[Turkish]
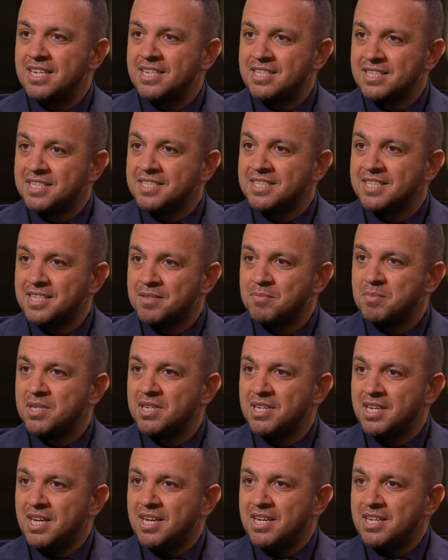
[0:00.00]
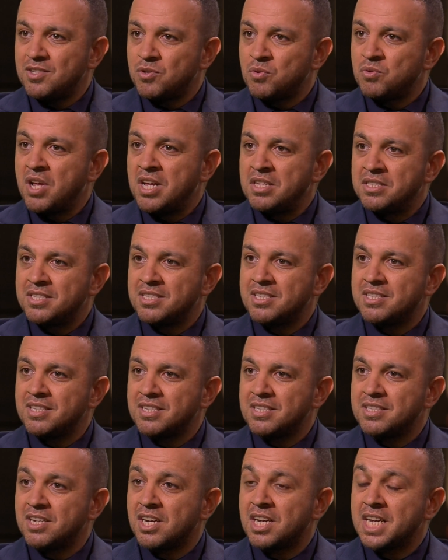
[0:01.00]
klasik bir Yunan
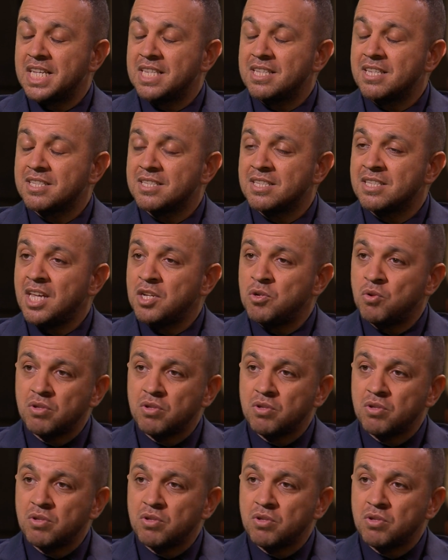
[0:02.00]
tragedyasından